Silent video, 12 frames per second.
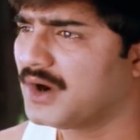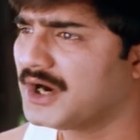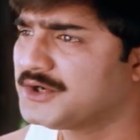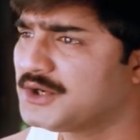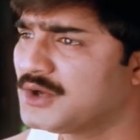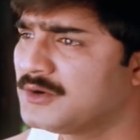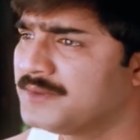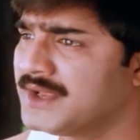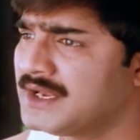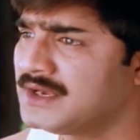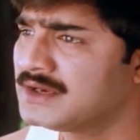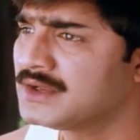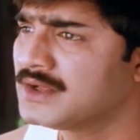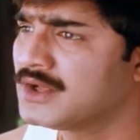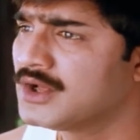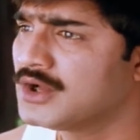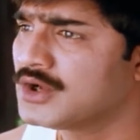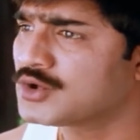వాట్ డు యు మీన్
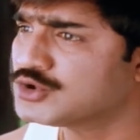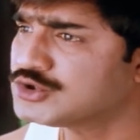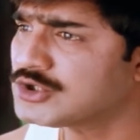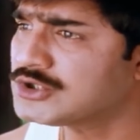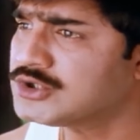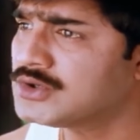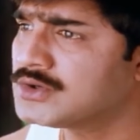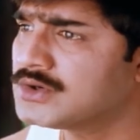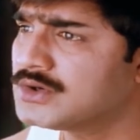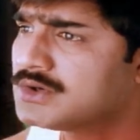కుదరదు